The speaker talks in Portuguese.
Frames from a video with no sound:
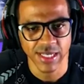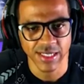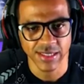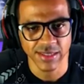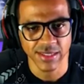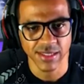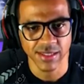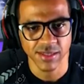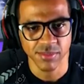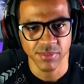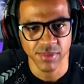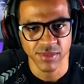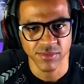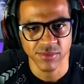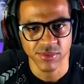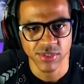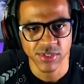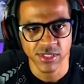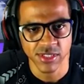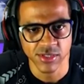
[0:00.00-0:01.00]
na tela aí para
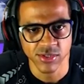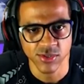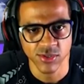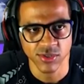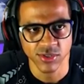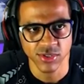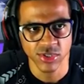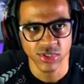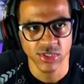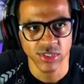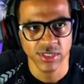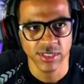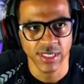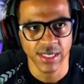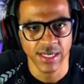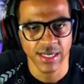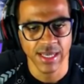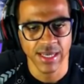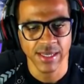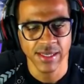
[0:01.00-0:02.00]
você é só
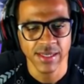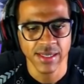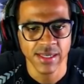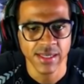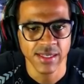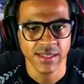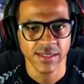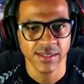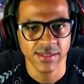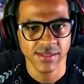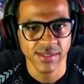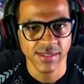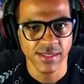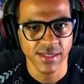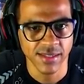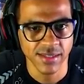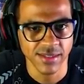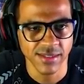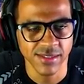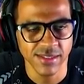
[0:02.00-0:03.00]
digitar lá e
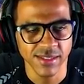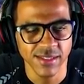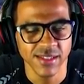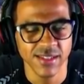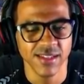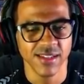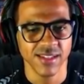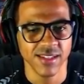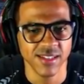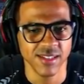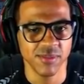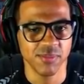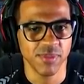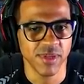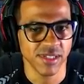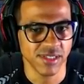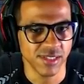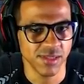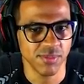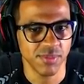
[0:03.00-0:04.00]
seguir e
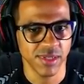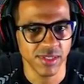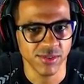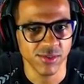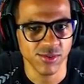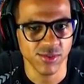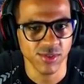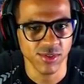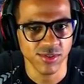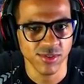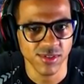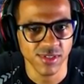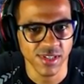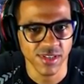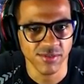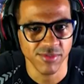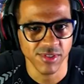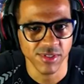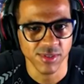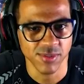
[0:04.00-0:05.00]
participar dos nossos
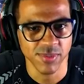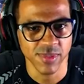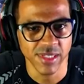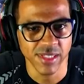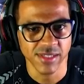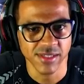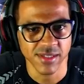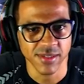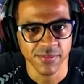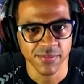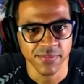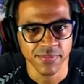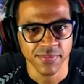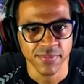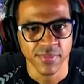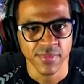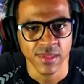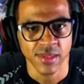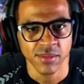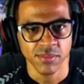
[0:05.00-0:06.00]
eventos, beleza?
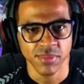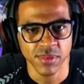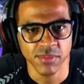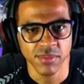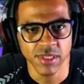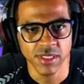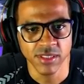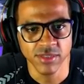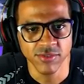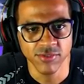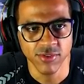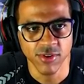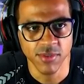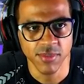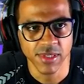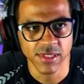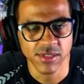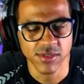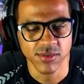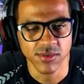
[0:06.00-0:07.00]
Primeira
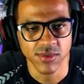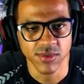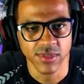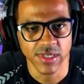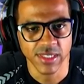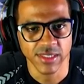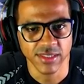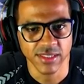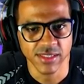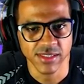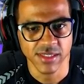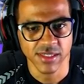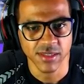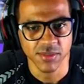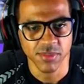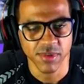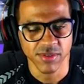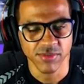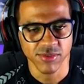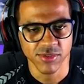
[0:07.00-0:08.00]
informação que eu quero trazer
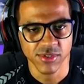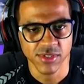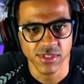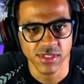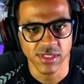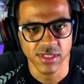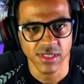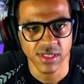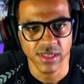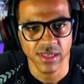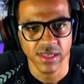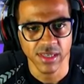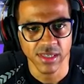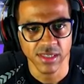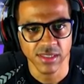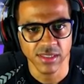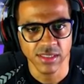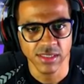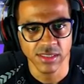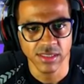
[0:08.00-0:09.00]
aqui para você
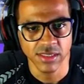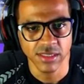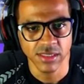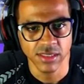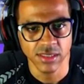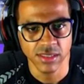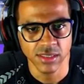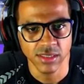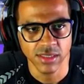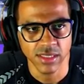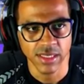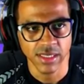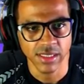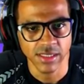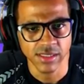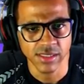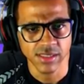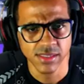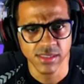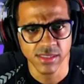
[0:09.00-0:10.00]
é que
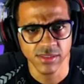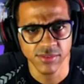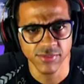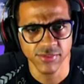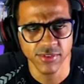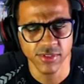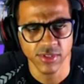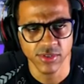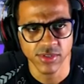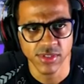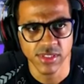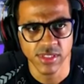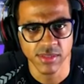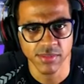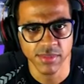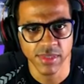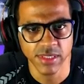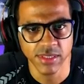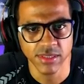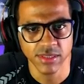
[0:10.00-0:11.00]
esse final de
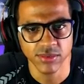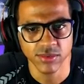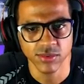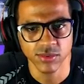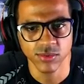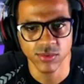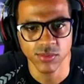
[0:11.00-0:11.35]
semana, no